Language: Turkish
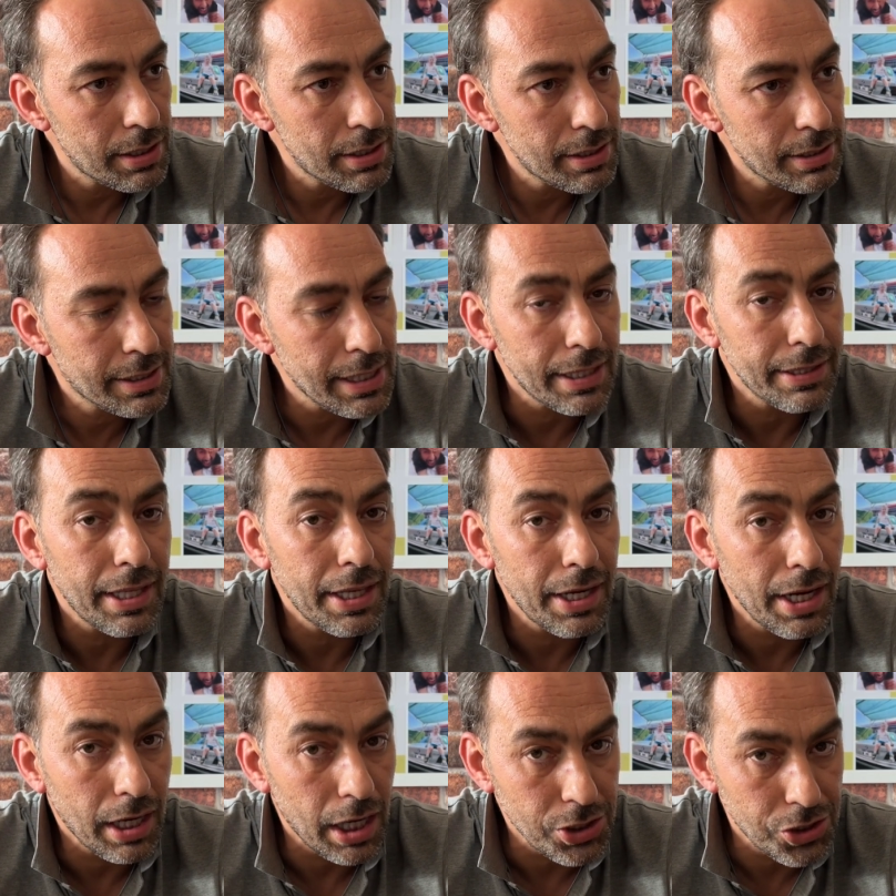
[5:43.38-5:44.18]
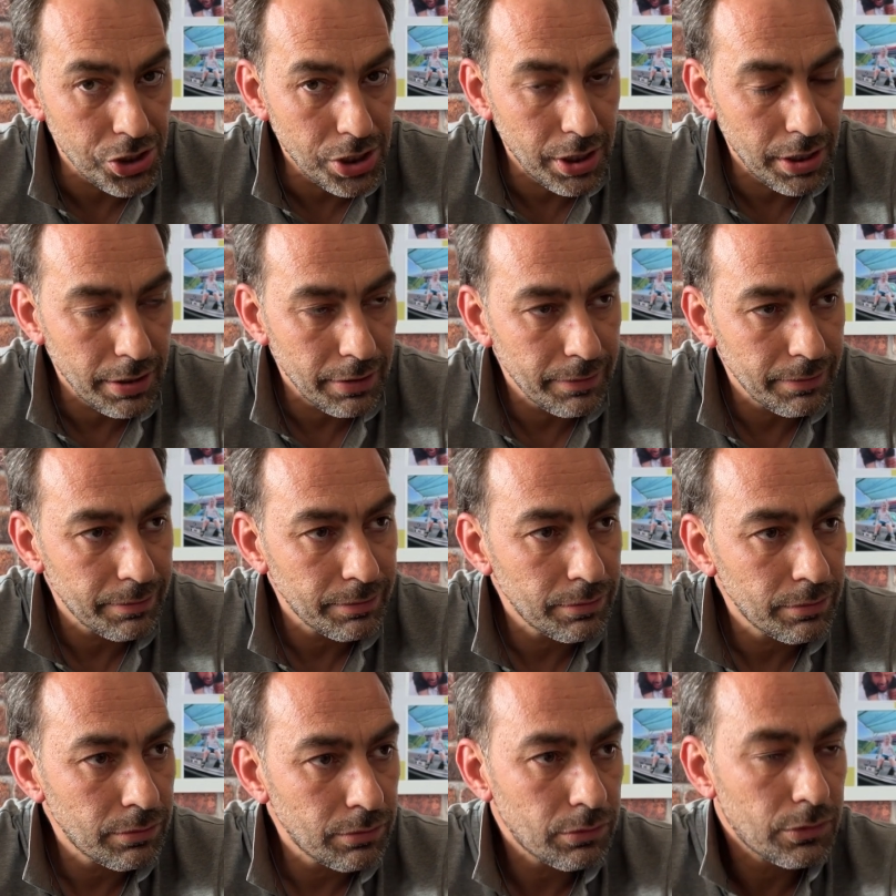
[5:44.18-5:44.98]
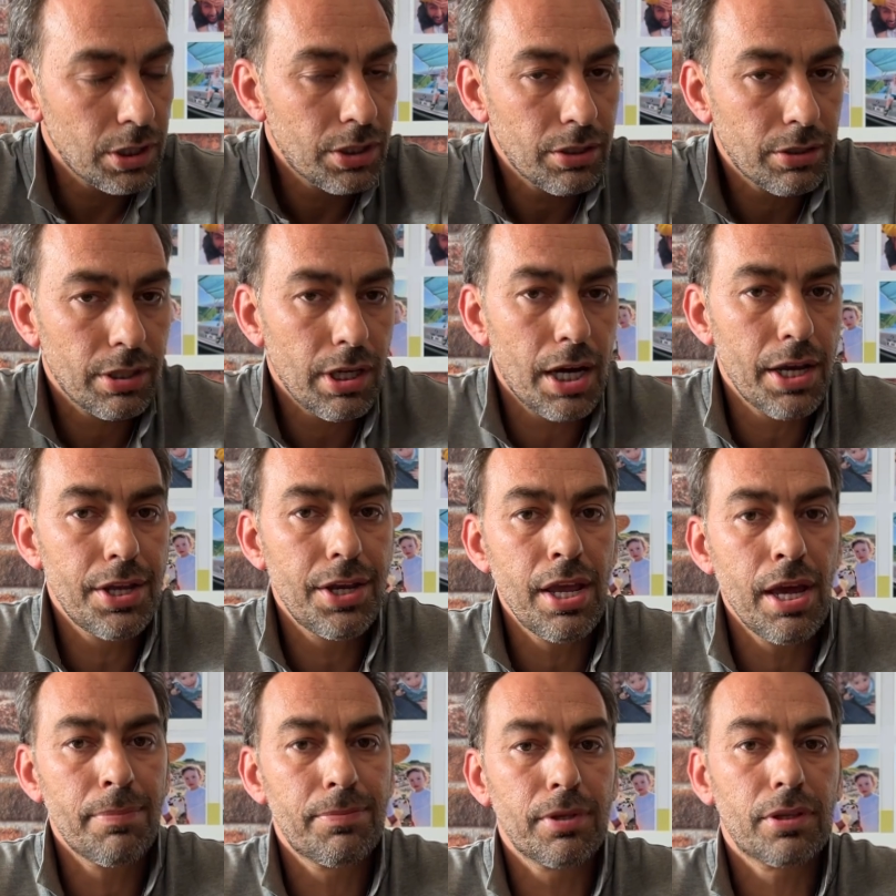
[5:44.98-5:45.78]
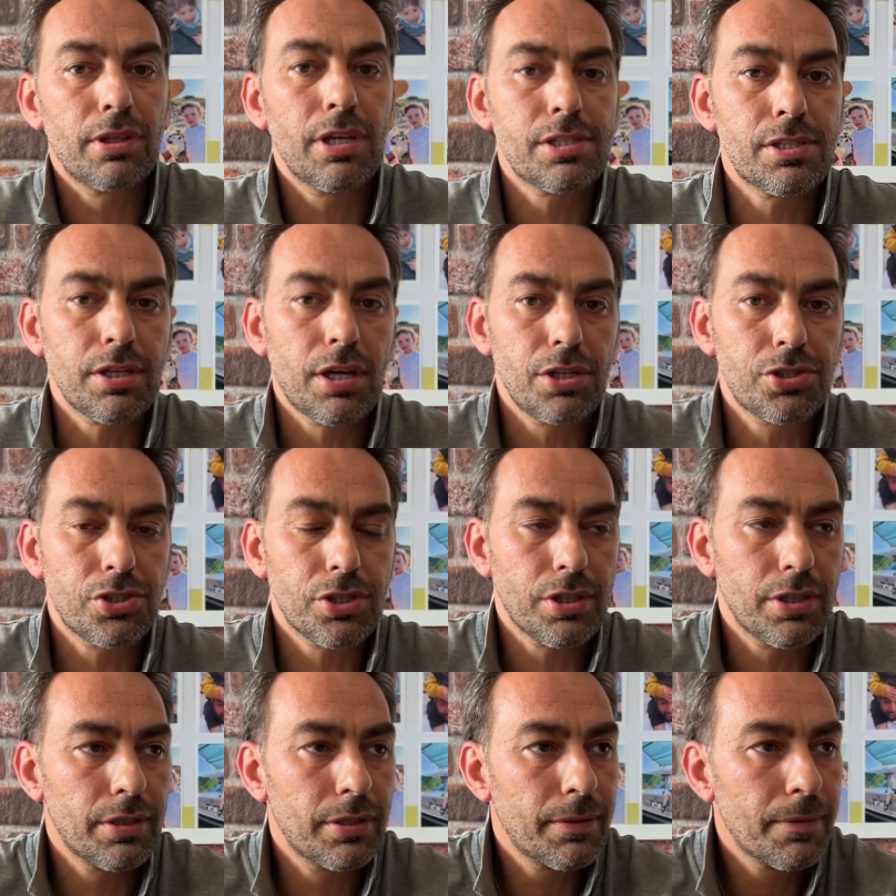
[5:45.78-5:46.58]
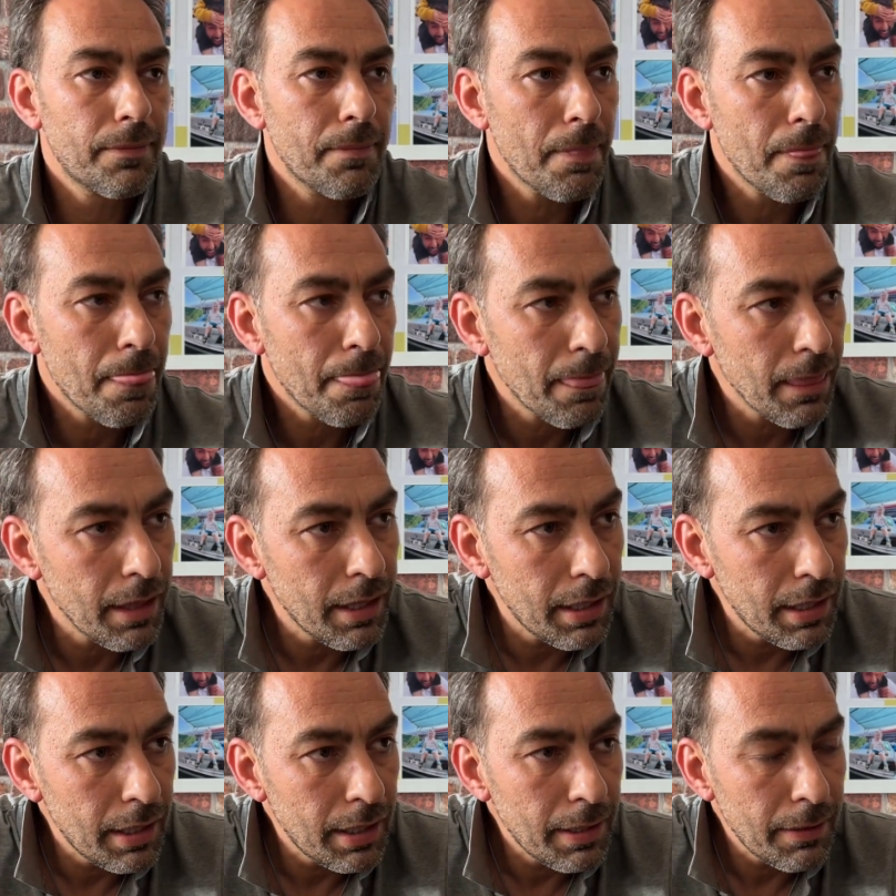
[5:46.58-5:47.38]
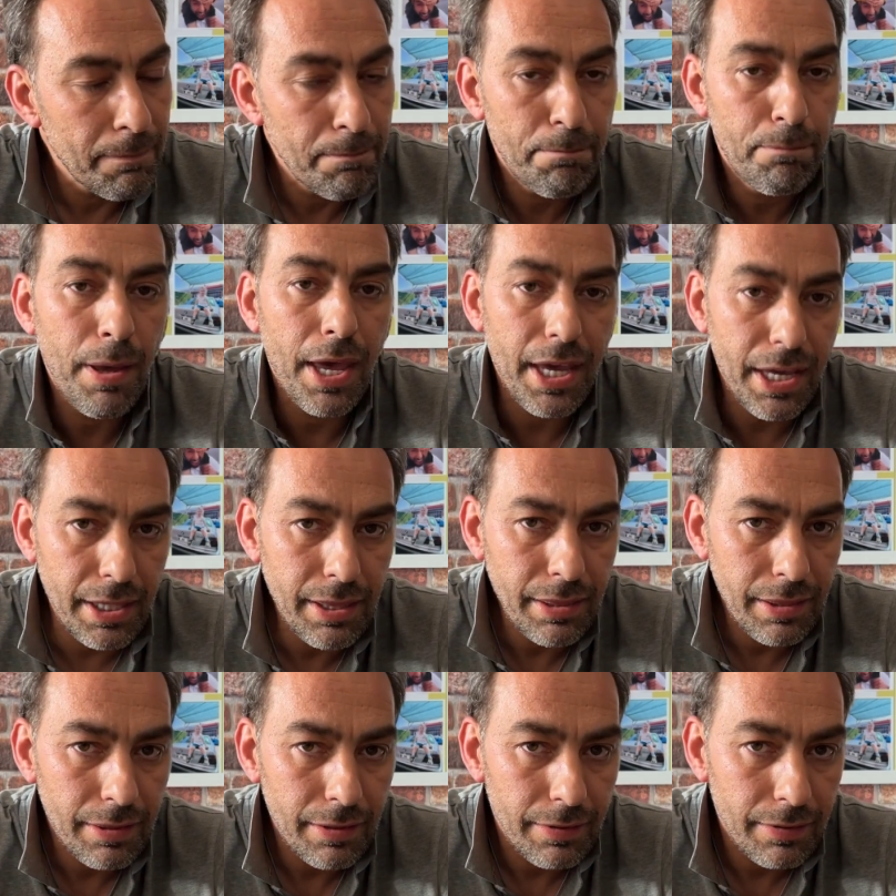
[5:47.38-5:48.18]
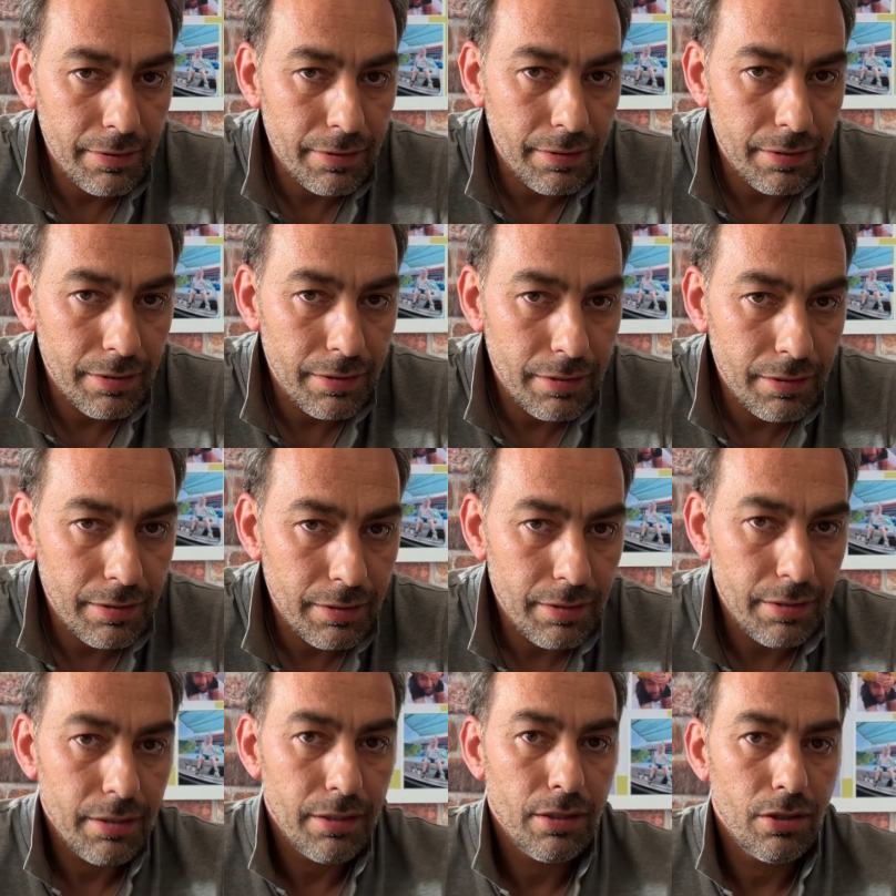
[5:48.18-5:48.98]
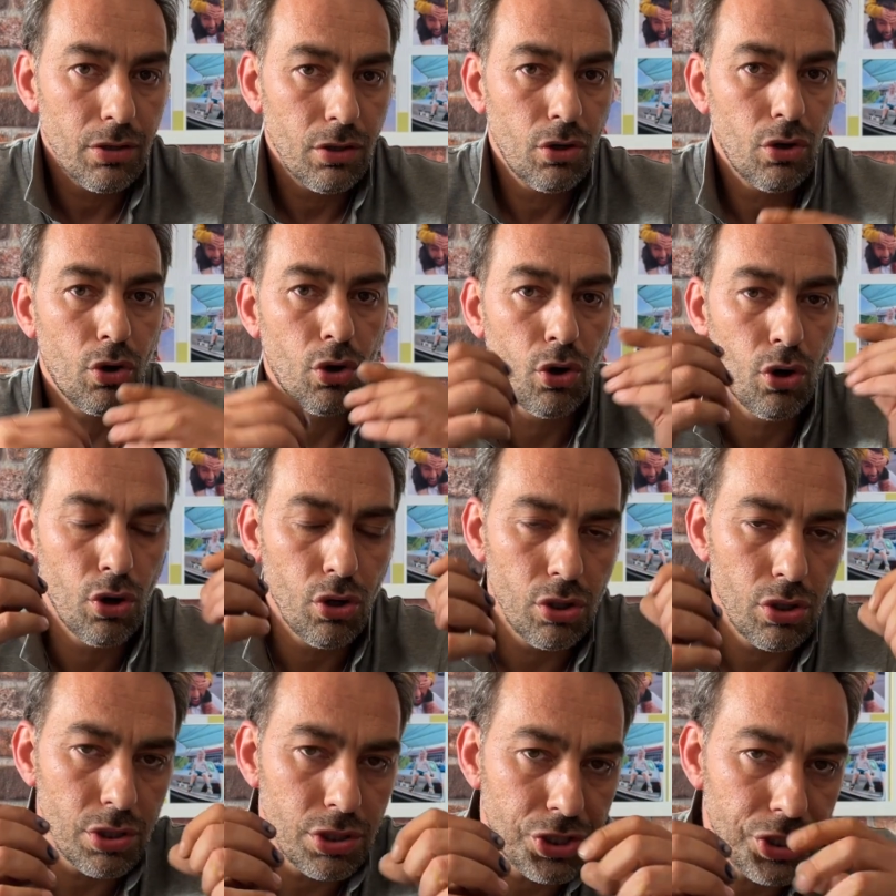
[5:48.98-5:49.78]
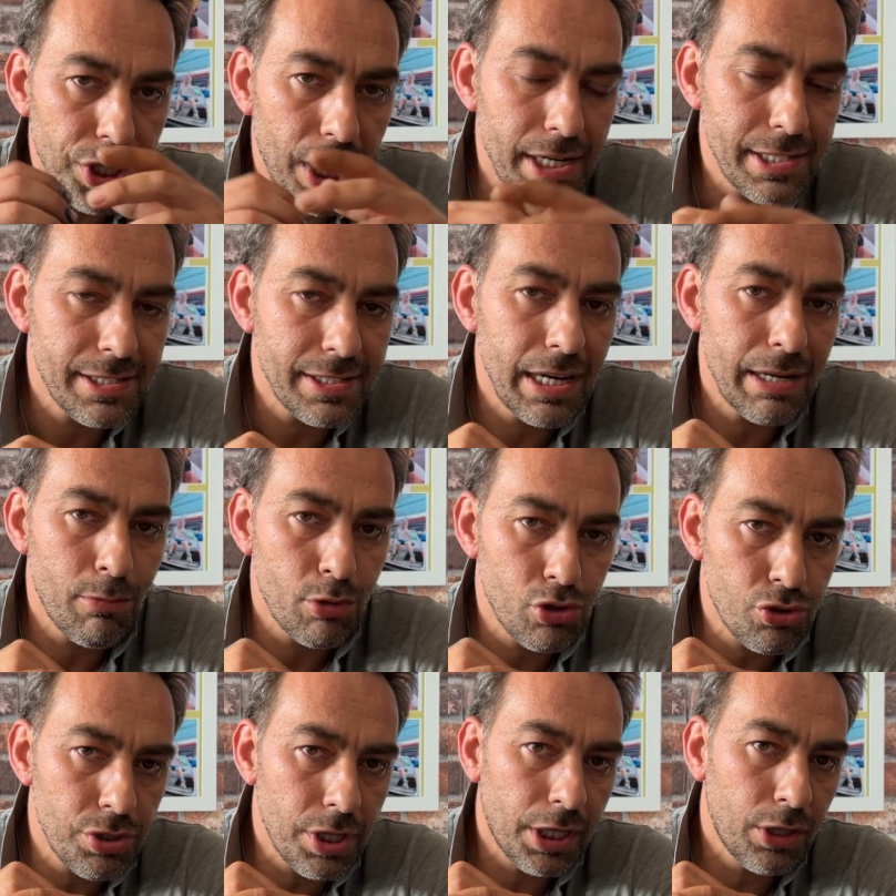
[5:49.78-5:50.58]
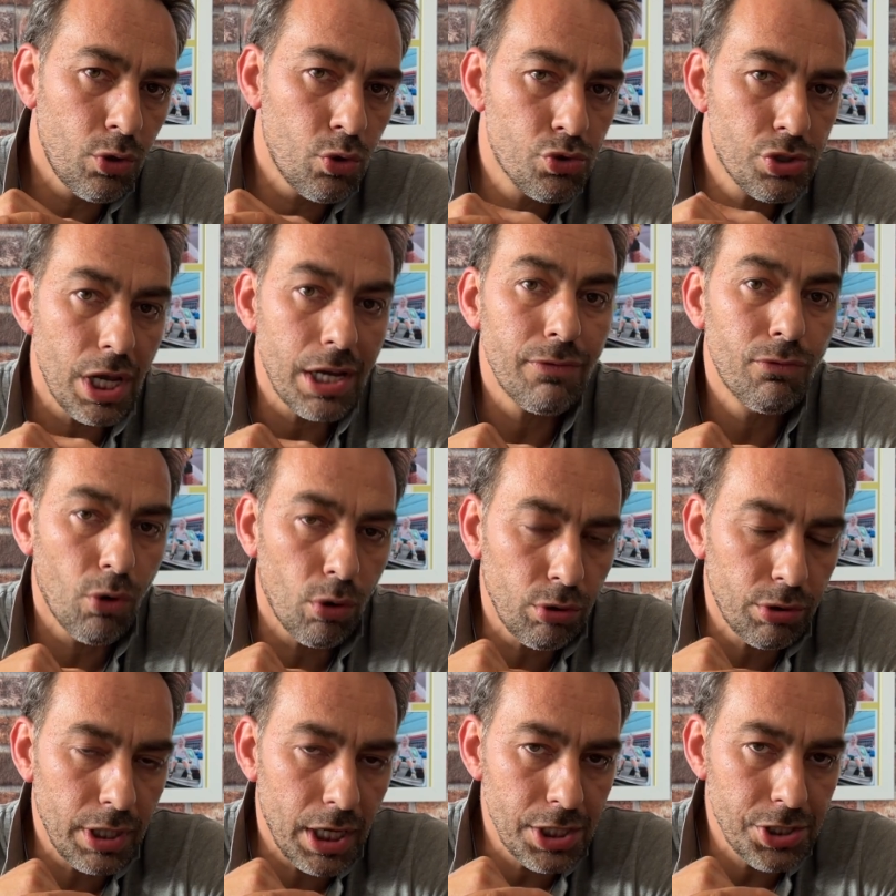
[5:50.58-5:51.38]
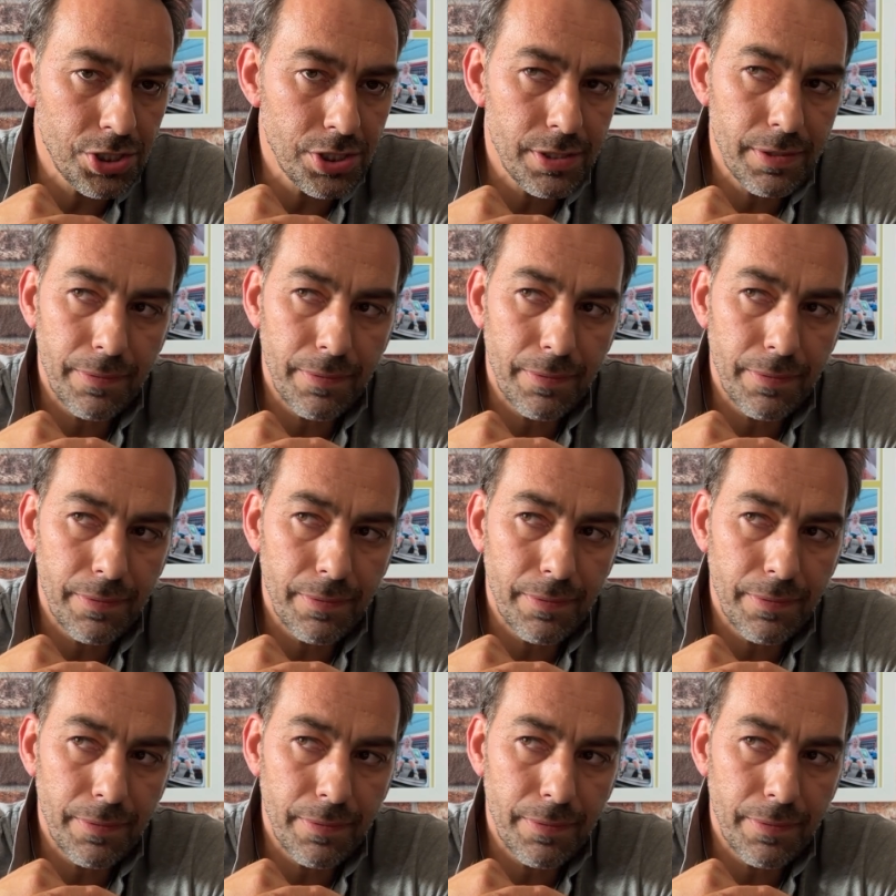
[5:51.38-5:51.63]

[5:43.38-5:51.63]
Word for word: Sente yine kaçık. Dedik daha yeni yaptık. Nasıl kaçık? Beyin o şarj dinamosundaki yüksek voltaj